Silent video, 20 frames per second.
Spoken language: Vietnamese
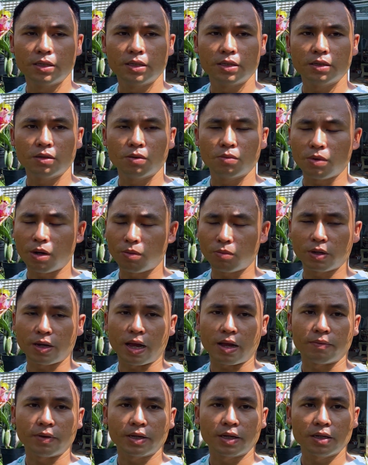chứ cũng không có
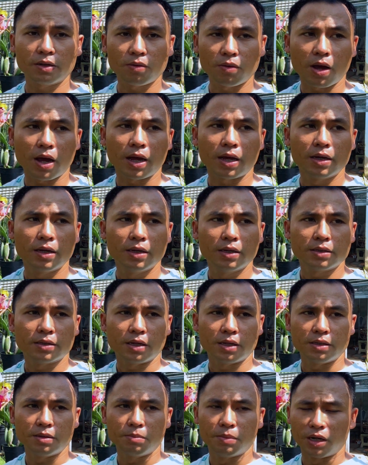cần phải kích hoa.
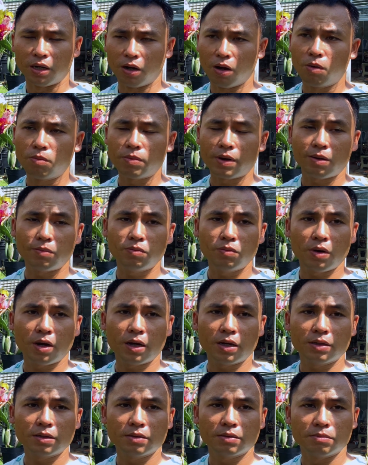Tại vì mình nôn nóng
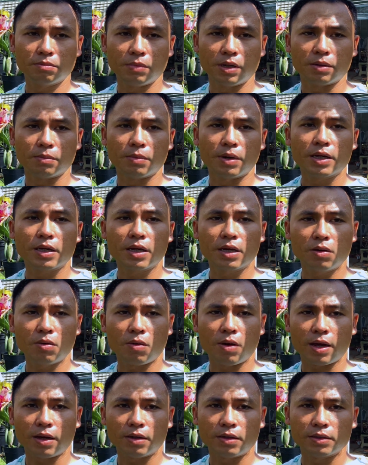quá mình mới kích
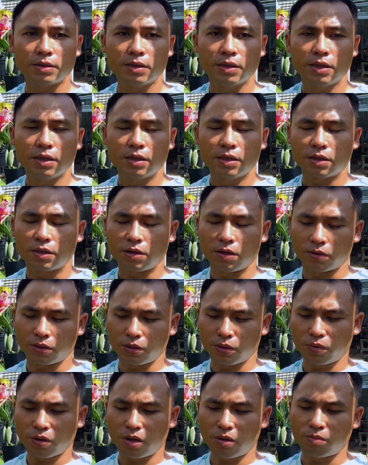hoa thôi, còn
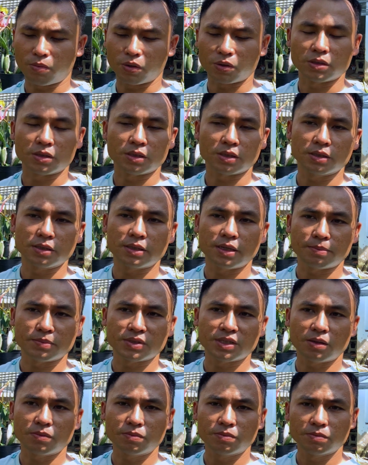nếu không mọi người cứ chăm
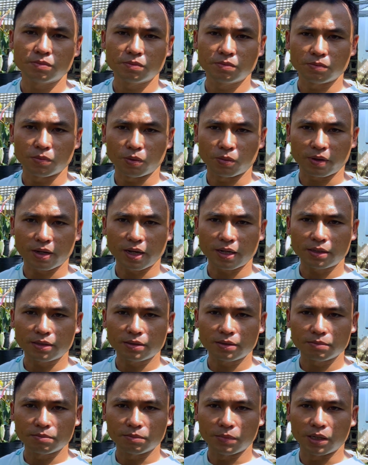sóc một cách
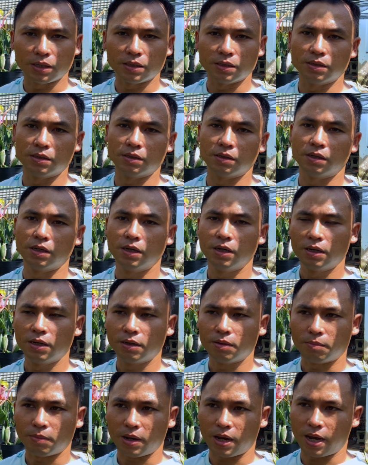bình thường
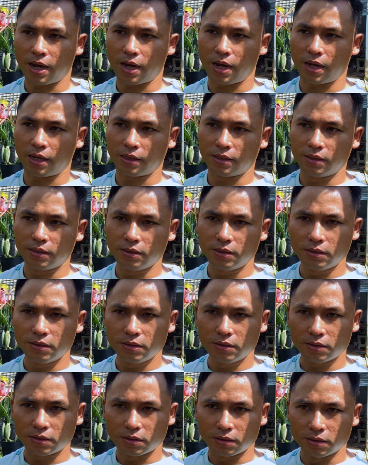mà như
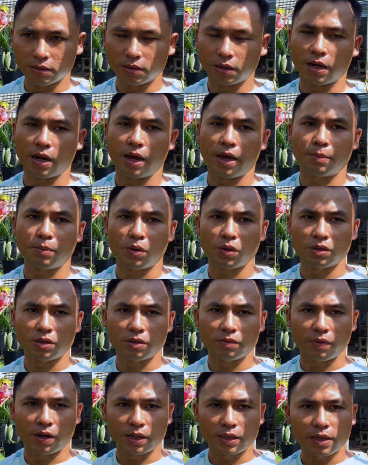thường lại mọi
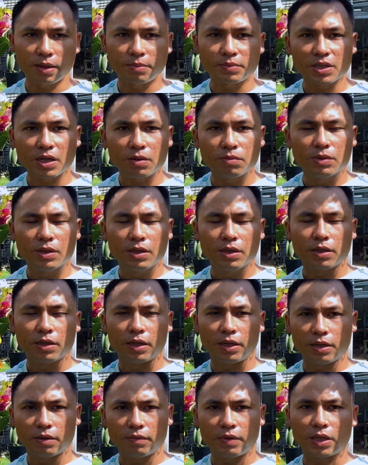người vẫn chăm sóc,
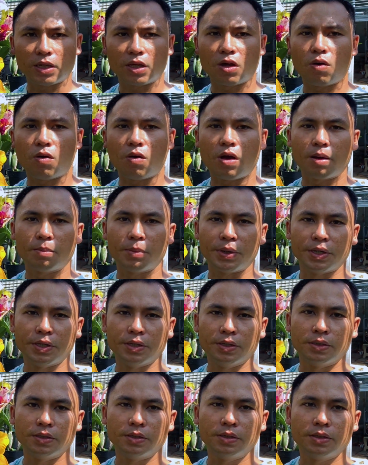thì nó vẫn cho hoa bình
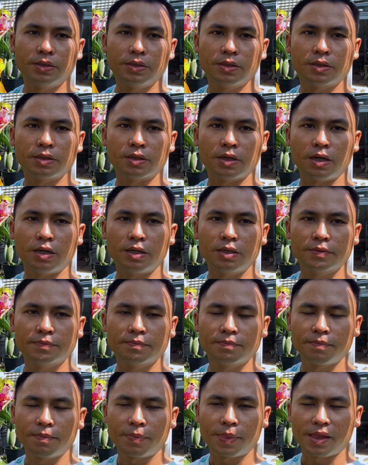thường đó.
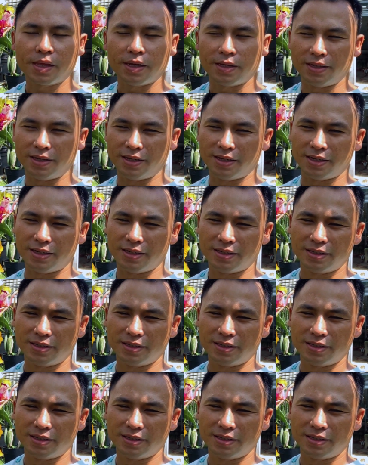Thì